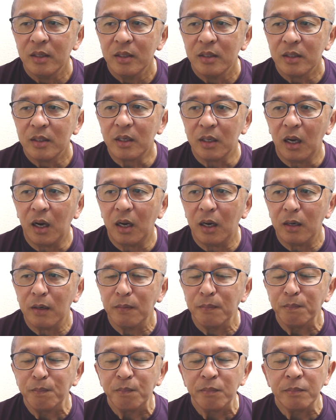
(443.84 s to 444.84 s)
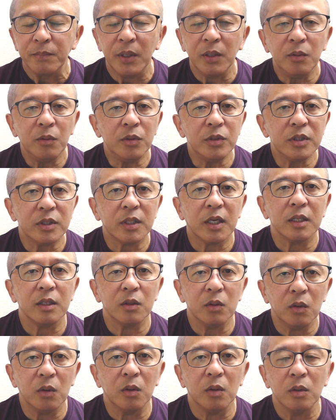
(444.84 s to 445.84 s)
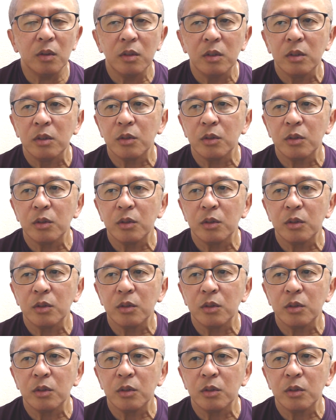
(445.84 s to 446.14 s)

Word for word: だから、弁護士さんの、